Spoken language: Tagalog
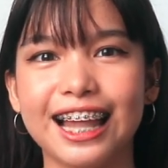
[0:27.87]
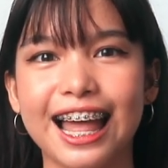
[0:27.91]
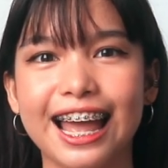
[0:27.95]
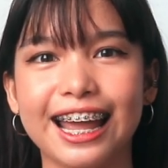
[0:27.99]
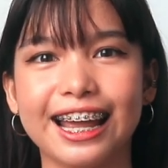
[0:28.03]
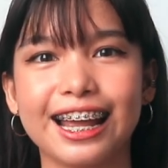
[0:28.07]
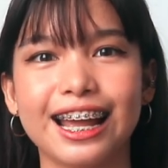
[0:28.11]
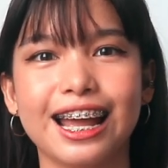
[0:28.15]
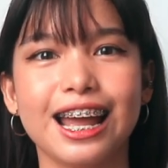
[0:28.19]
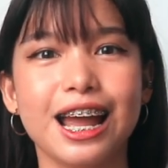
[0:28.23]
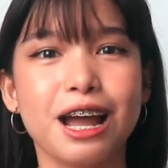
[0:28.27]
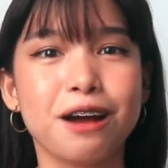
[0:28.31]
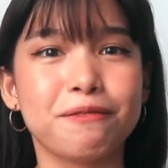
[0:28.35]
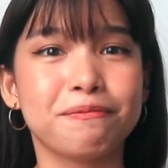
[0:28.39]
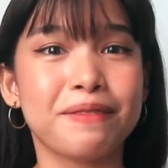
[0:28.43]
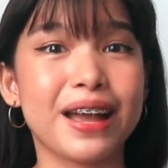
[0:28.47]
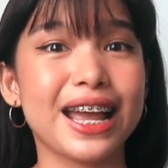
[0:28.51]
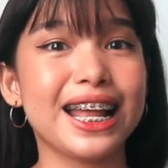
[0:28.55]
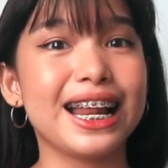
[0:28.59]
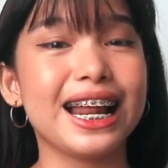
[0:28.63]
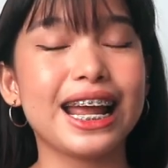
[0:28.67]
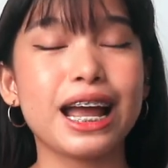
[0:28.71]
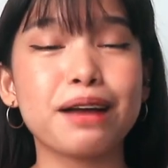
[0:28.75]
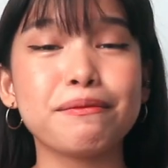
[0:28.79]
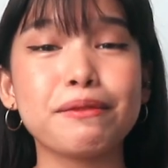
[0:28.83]
Like,
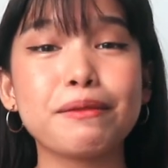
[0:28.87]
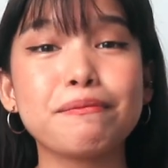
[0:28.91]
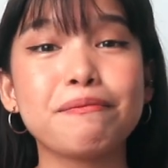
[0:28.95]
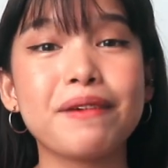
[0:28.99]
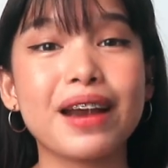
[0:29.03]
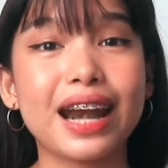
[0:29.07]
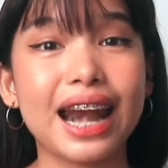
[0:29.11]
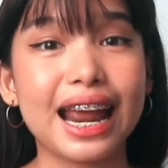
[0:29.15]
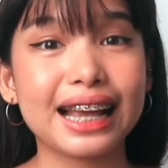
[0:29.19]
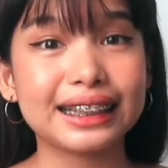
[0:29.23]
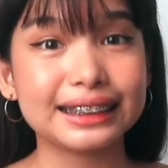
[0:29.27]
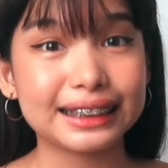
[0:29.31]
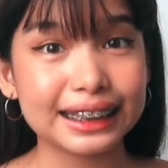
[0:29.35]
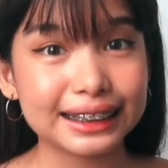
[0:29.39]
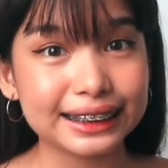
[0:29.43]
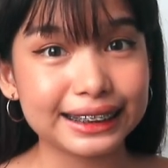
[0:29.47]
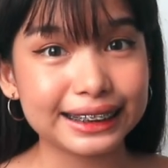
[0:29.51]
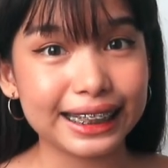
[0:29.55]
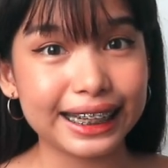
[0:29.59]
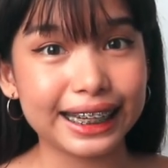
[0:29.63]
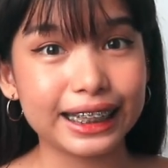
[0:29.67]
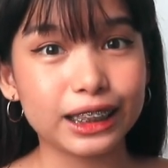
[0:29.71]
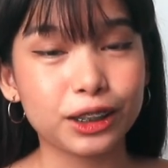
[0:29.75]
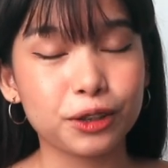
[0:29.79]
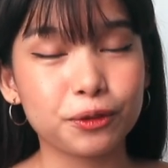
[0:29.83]
mahilig kami pare sa
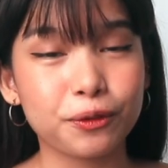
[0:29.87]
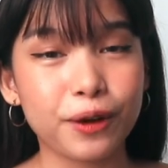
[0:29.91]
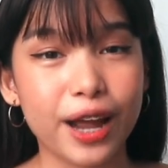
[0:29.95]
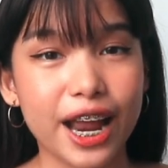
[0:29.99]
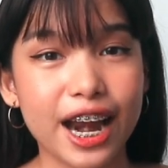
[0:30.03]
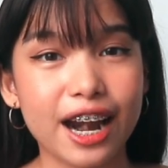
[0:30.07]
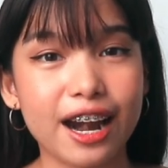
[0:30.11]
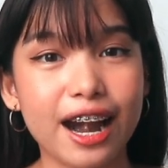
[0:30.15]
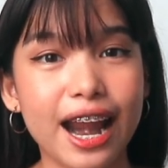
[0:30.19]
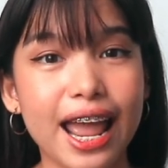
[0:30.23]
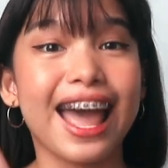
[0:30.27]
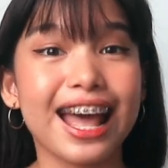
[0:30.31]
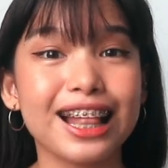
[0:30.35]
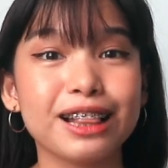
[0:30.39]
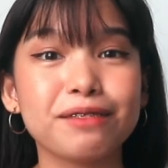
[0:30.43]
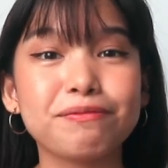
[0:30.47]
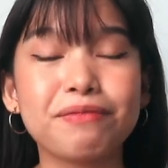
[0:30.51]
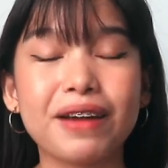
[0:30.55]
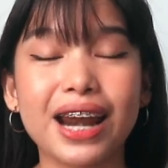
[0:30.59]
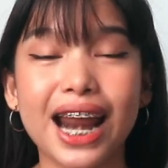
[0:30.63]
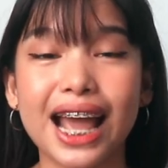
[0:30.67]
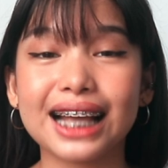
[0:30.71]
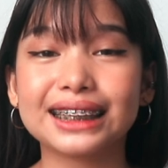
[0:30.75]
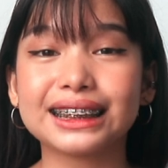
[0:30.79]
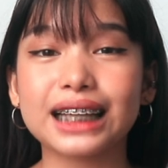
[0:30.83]
streetwear and
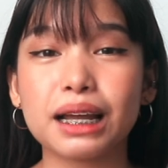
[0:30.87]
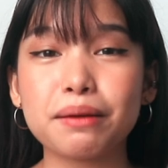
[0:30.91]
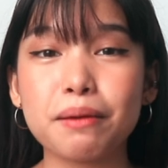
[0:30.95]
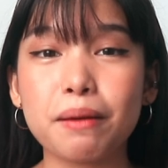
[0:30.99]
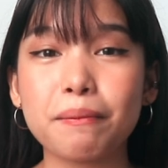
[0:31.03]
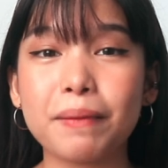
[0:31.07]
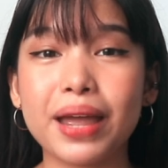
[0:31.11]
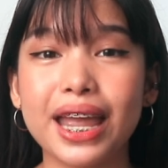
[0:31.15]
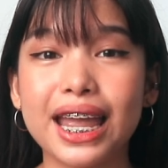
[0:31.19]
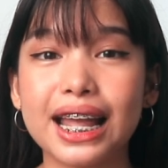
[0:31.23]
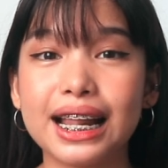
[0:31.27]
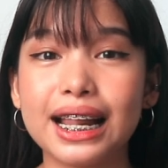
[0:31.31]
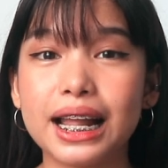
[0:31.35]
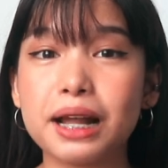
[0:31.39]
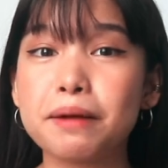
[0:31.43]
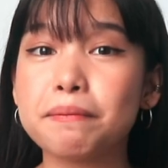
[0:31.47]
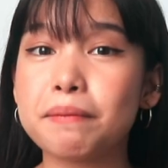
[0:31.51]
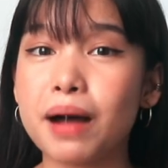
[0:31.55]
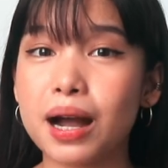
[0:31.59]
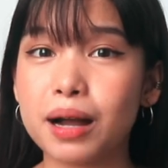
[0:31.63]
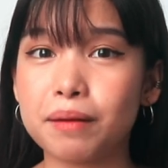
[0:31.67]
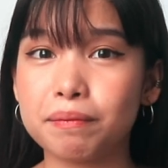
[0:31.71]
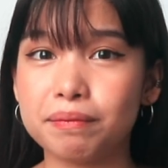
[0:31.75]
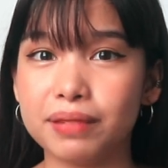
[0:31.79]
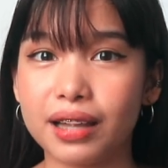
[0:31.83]
pares kami mahilig
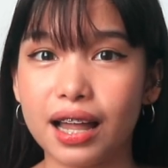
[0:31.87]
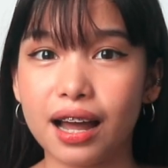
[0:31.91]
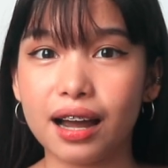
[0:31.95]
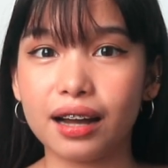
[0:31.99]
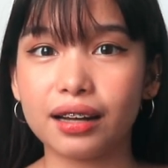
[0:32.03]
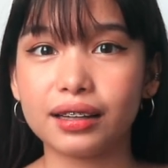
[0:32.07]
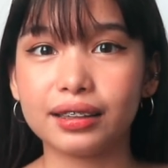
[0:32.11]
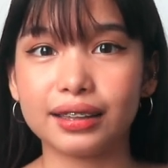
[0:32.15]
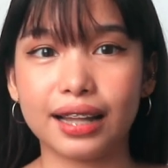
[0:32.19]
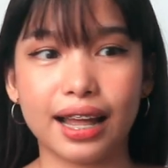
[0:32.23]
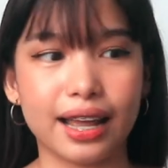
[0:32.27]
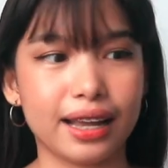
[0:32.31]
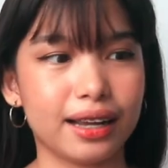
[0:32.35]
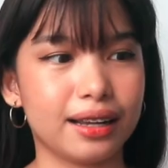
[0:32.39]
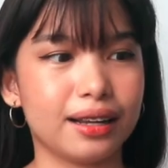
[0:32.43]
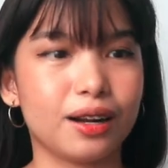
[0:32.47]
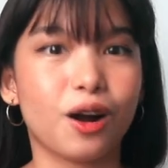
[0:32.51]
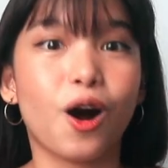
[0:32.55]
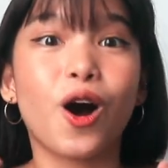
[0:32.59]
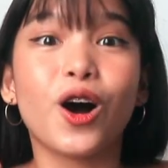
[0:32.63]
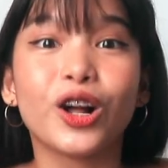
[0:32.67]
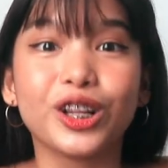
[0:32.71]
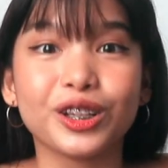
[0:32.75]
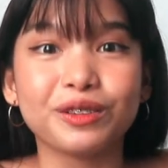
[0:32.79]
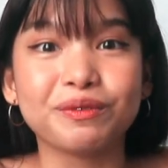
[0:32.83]
mag-black. Like,
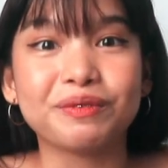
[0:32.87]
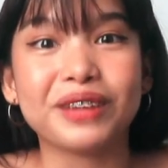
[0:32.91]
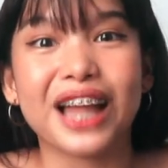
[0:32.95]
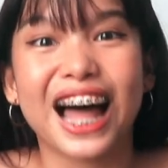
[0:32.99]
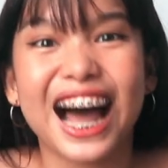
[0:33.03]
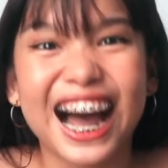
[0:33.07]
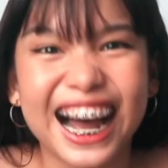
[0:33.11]
all black.